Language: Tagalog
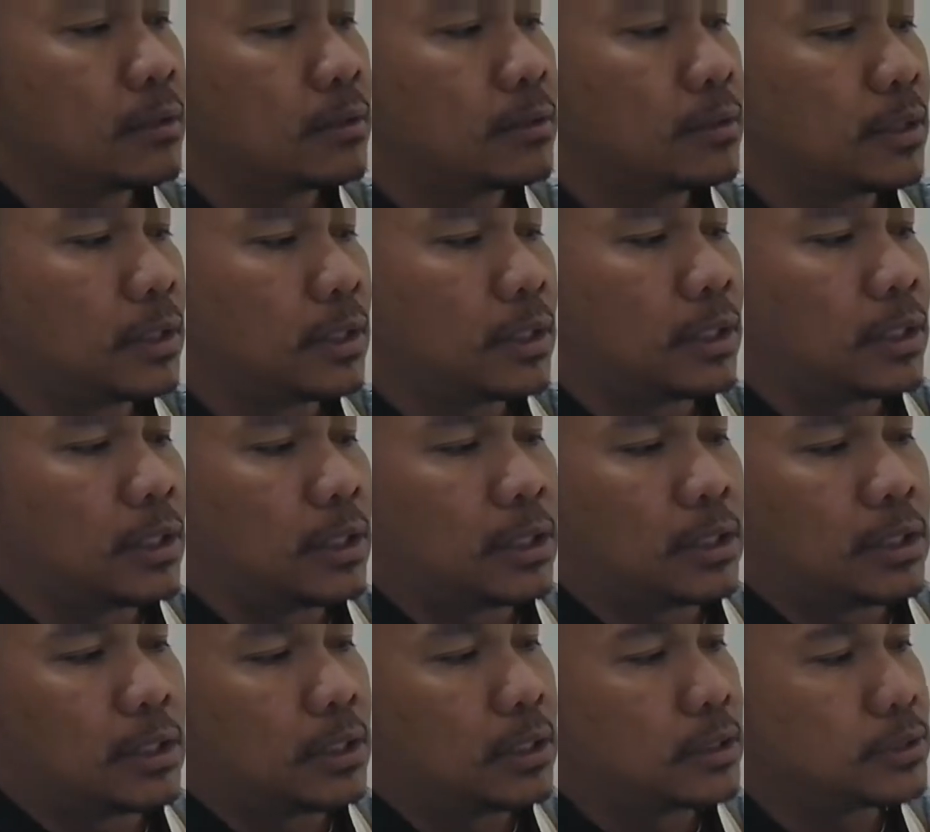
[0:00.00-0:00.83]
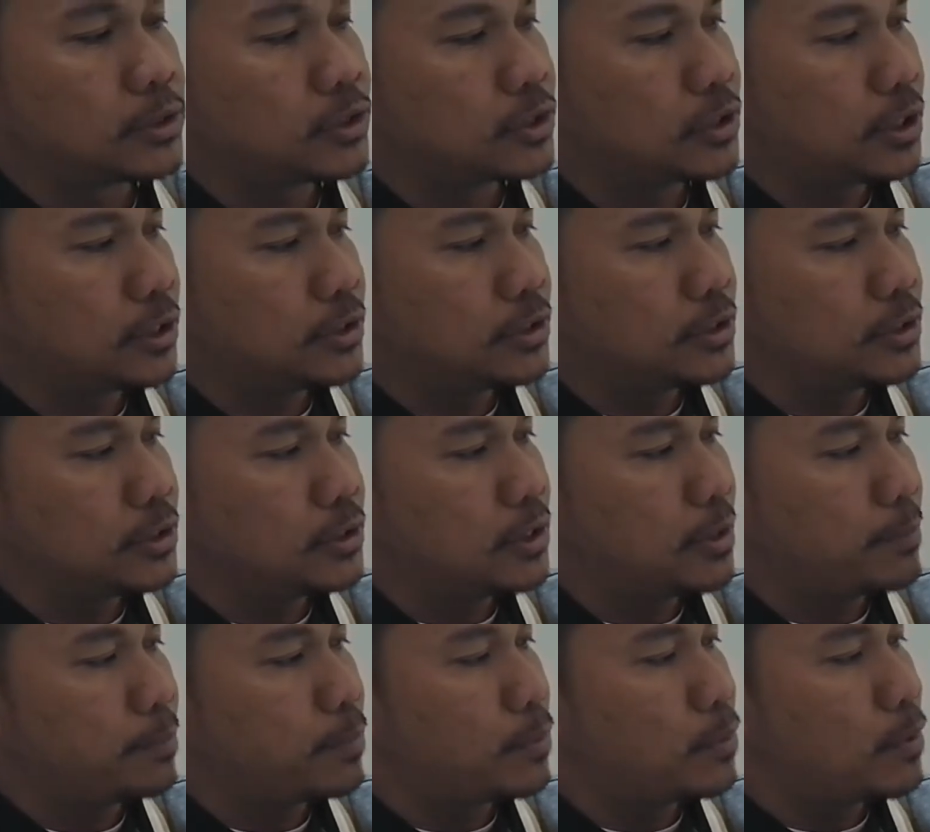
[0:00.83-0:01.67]
na ang charger
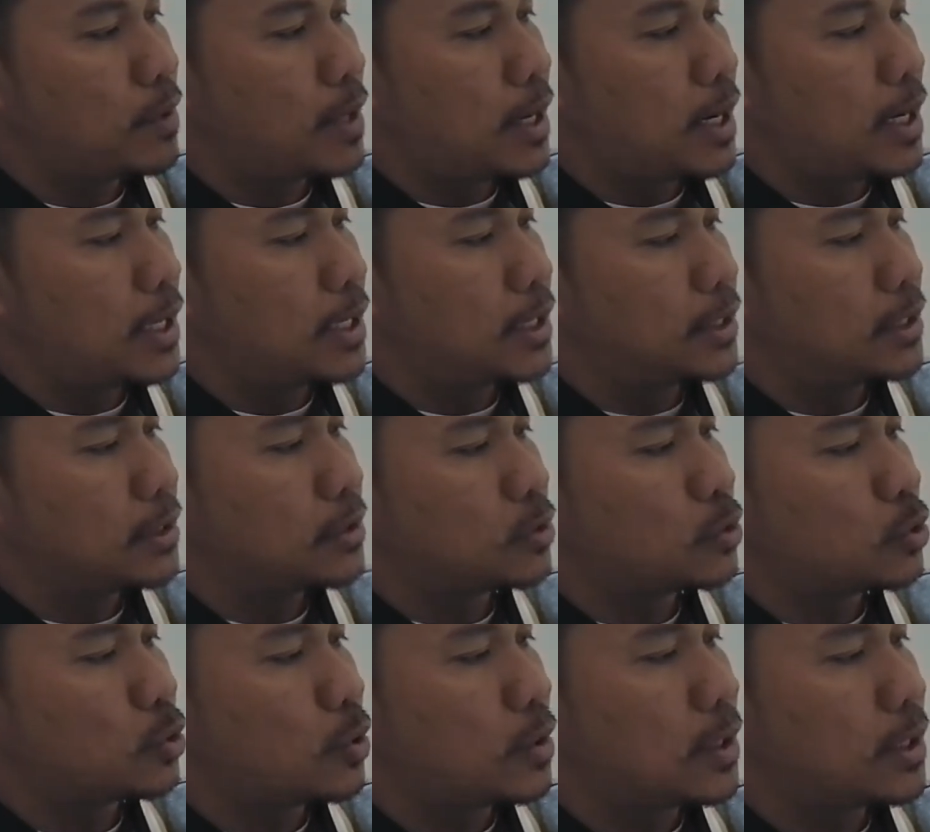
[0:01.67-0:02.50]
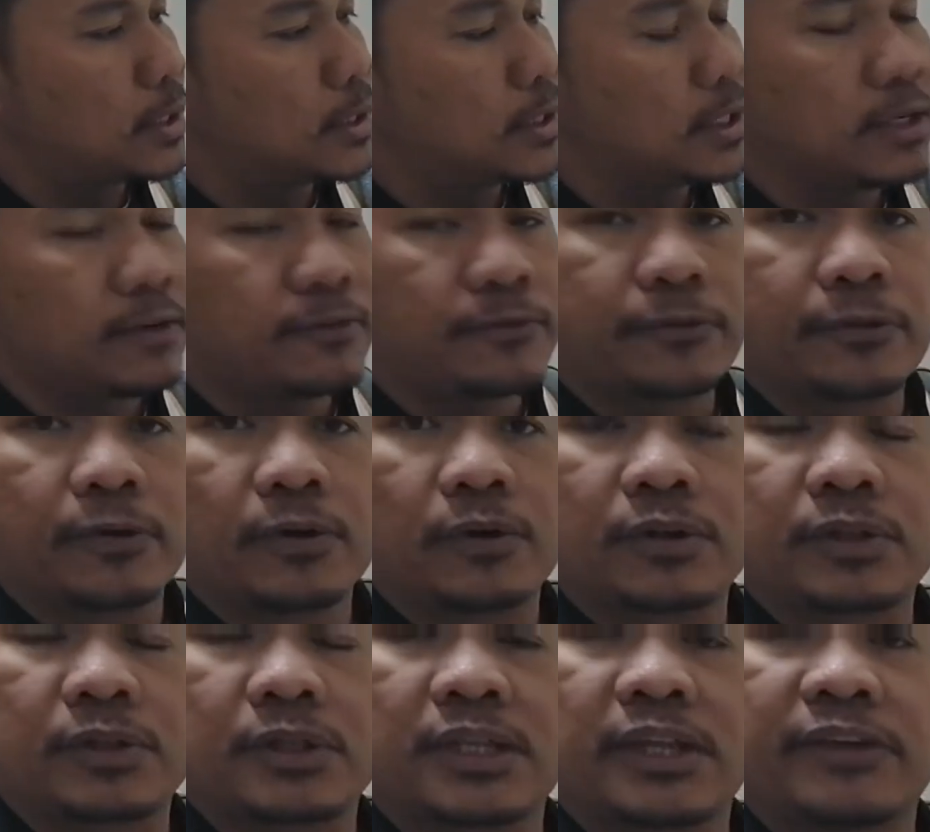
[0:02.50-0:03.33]
niya po ay
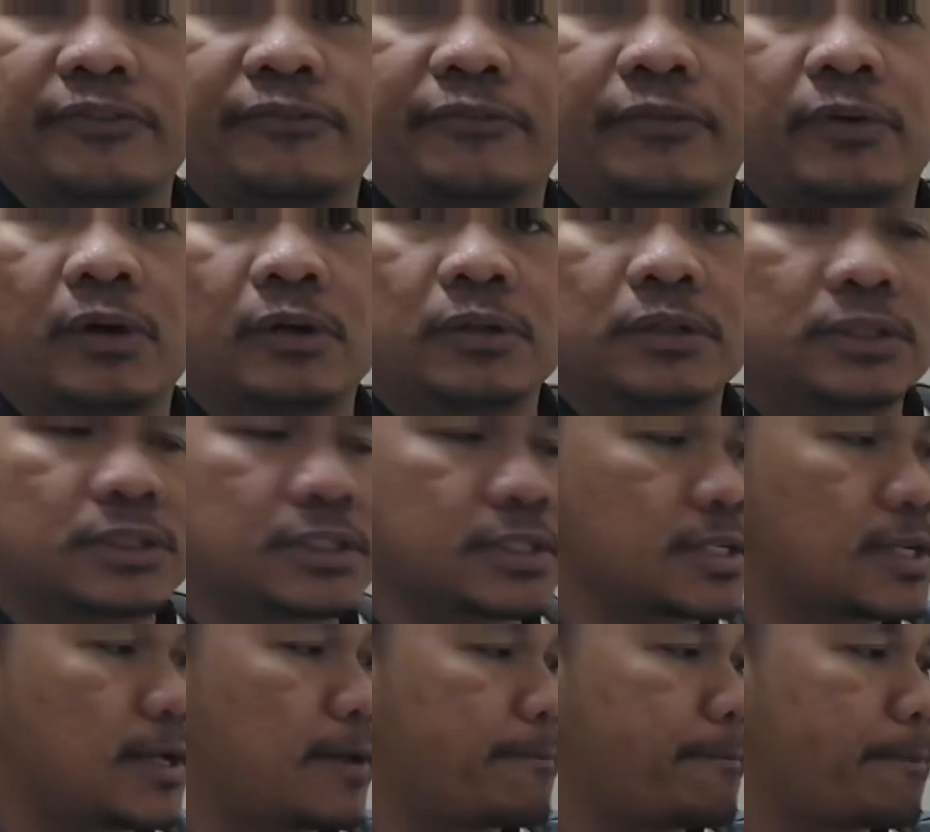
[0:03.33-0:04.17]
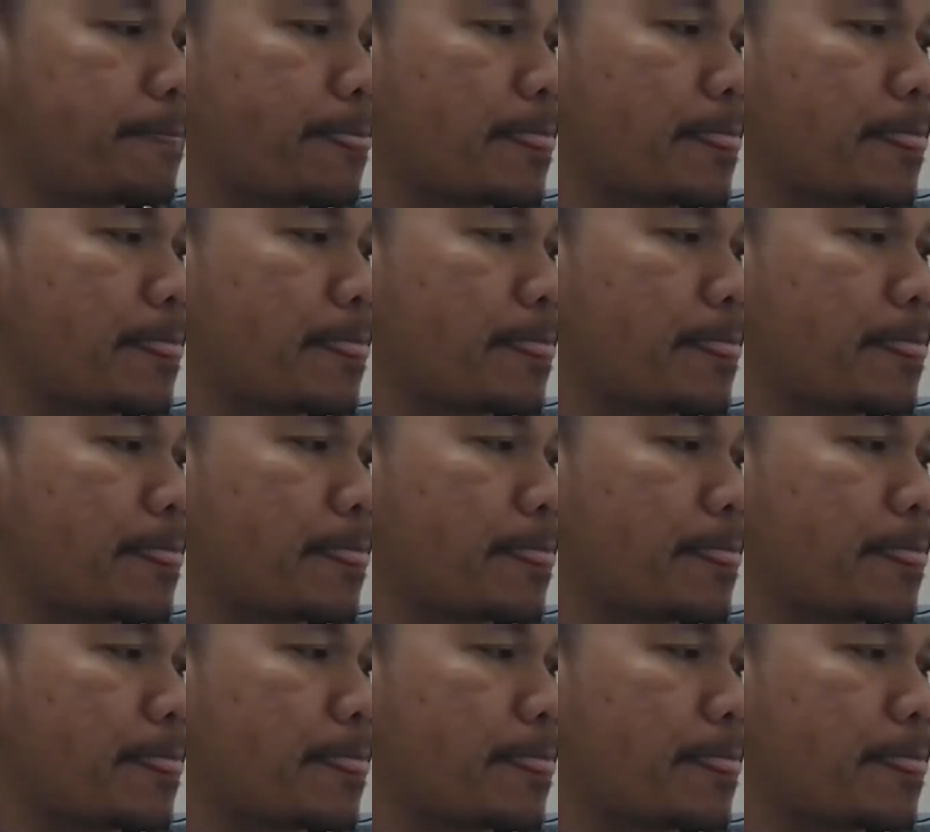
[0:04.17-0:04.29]
240 volts.